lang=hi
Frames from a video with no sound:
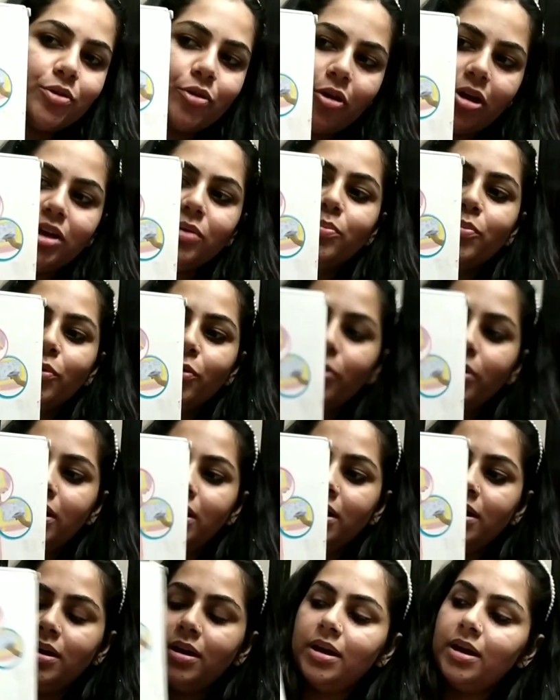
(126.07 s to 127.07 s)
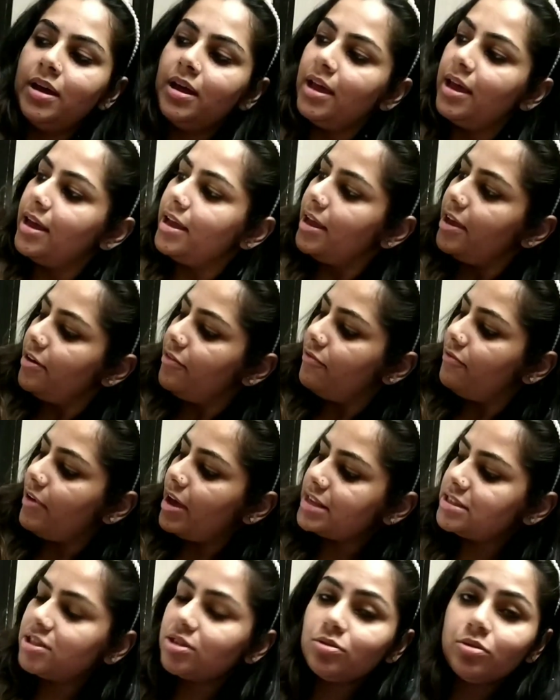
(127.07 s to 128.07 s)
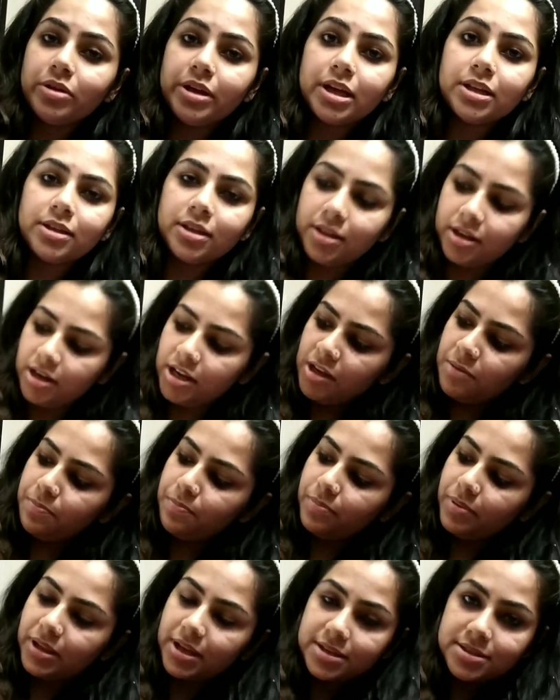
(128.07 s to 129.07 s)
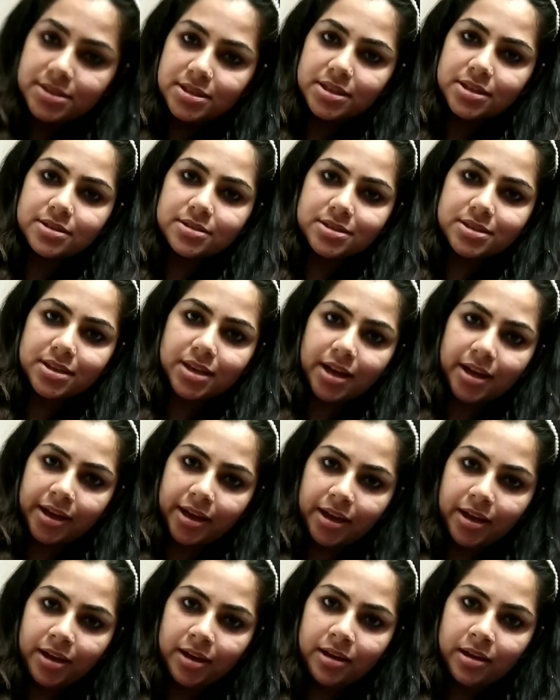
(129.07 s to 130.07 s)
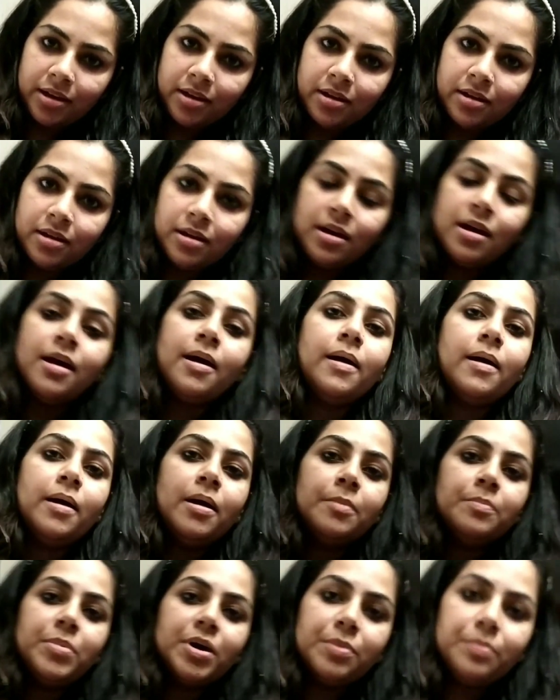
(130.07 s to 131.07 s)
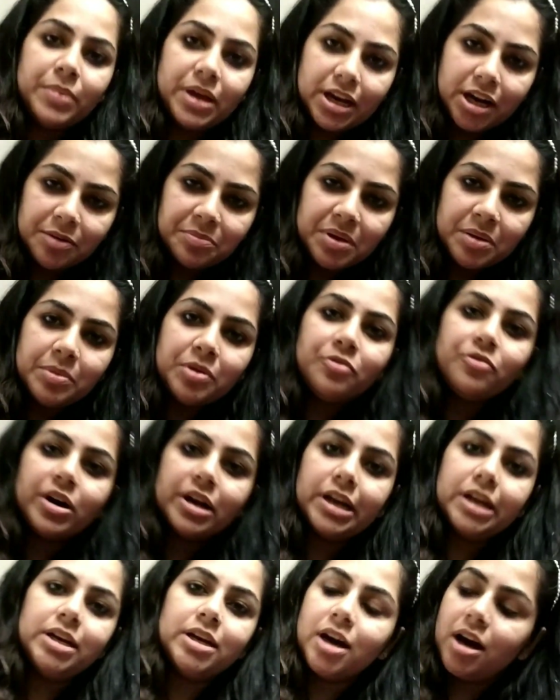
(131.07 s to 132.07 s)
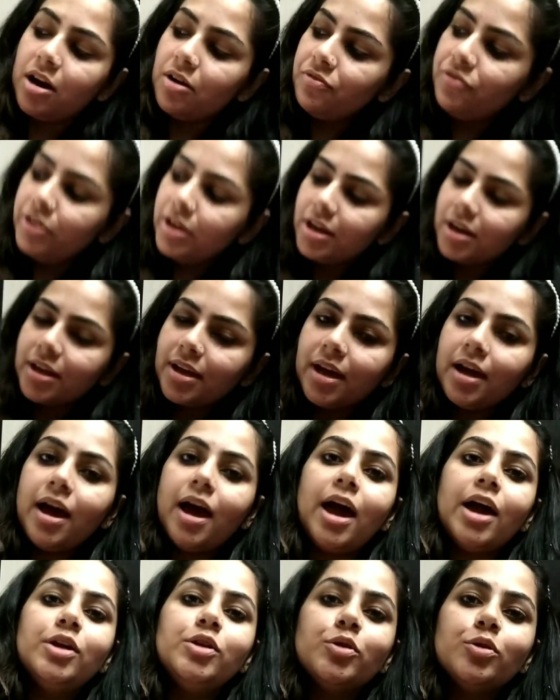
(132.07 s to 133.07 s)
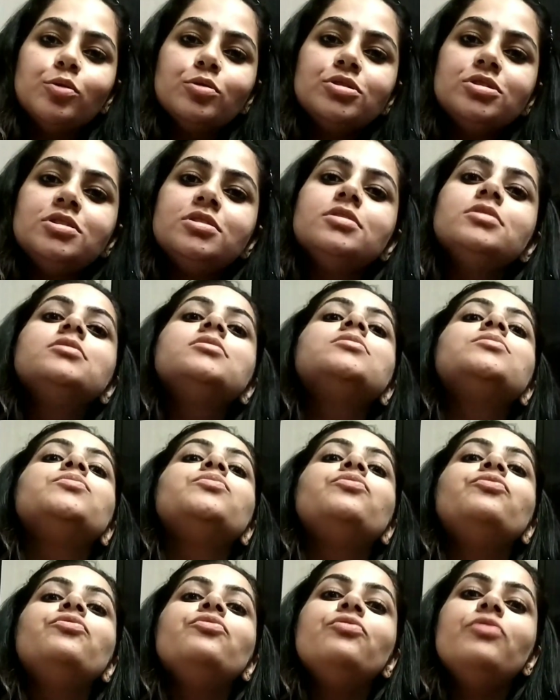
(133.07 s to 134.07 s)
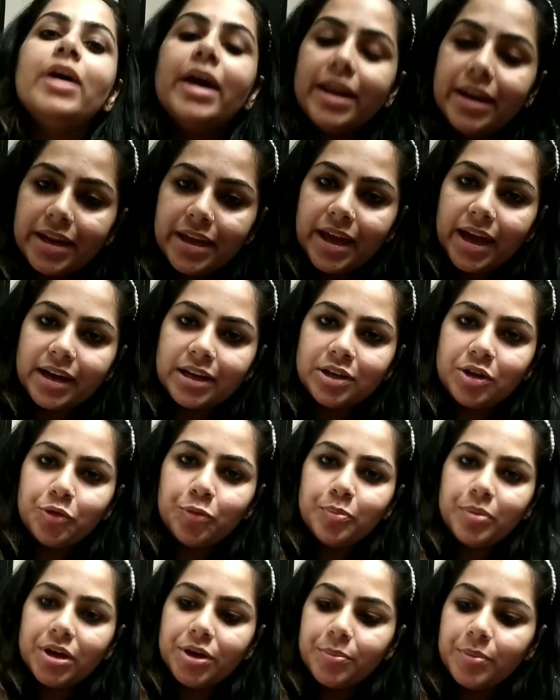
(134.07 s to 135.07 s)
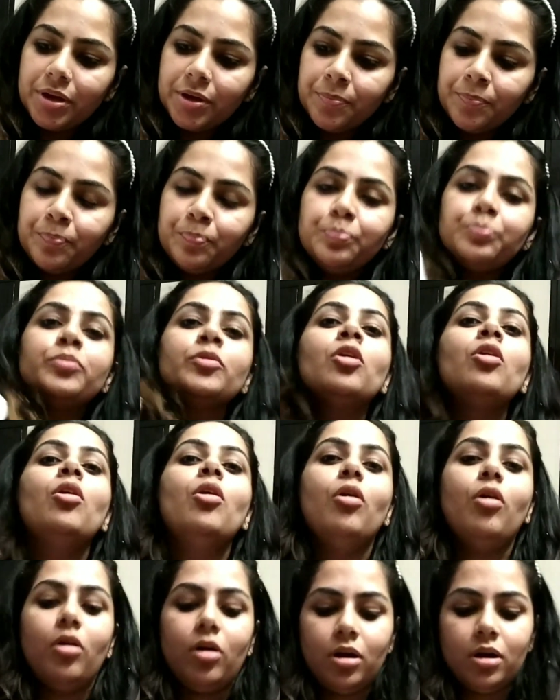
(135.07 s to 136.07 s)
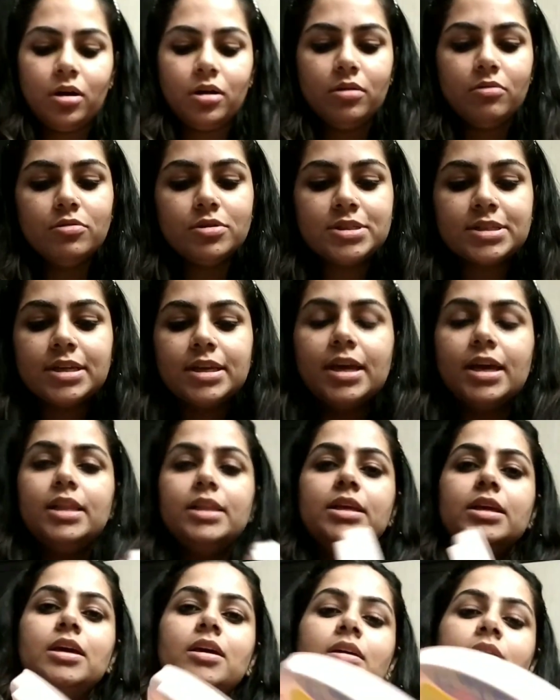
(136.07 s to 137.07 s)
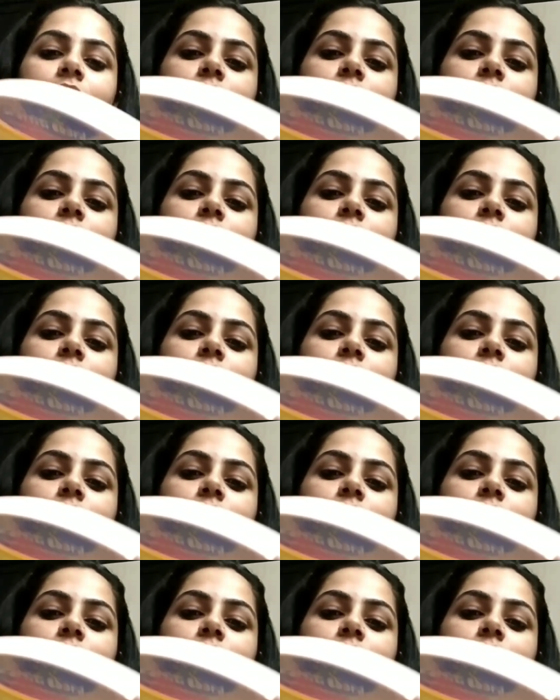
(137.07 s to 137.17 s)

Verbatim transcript: ड्राइंग बोर्ड वैसे तो ये थ्री प्लस ईयर्स का है पर मेरा बेबी वन एंड हाफ ईयर का आई नो शी इज वेरी एक्टिव बेबी और उसके लिए